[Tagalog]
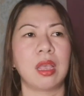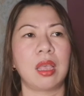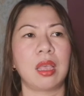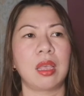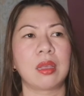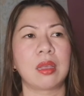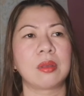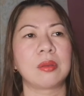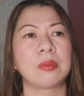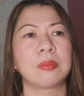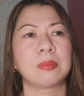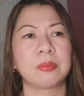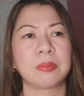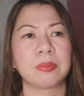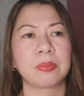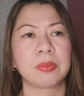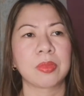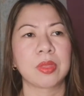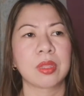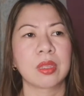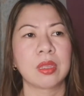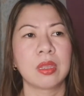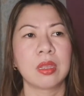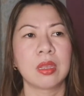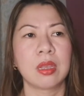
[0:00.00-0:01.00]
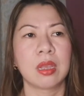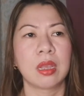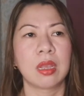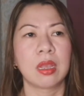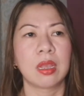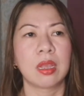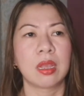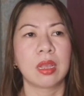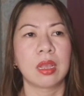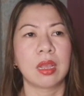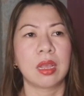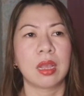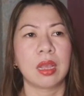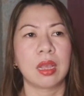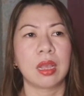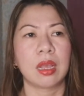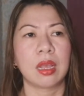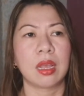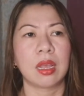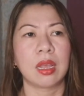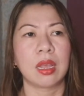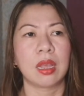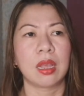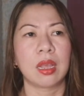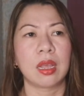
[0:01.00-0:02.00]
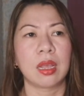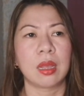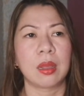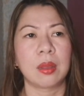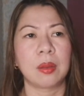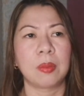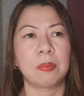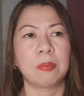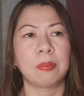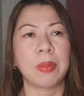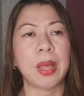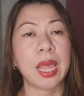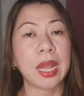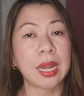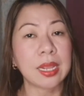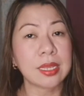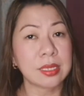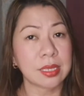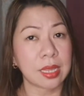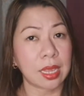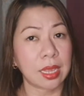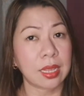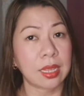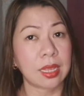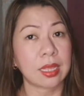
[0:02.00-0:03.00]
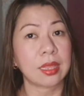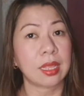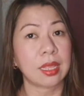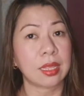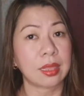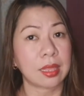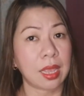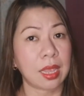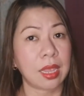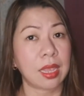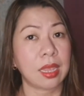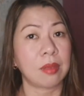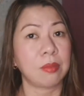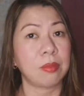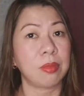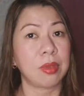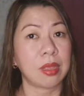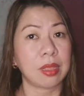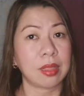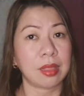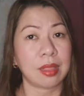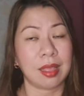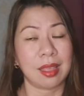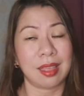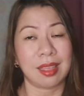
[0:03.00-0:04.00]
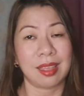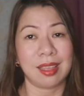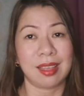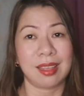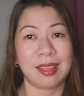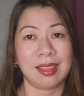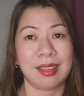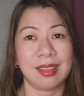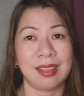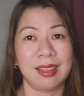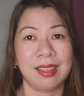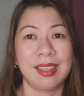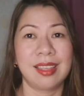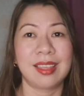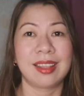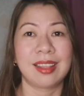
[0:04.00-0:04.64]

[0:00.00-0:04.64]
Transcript: Um, uh, para sa ikatatahimik ng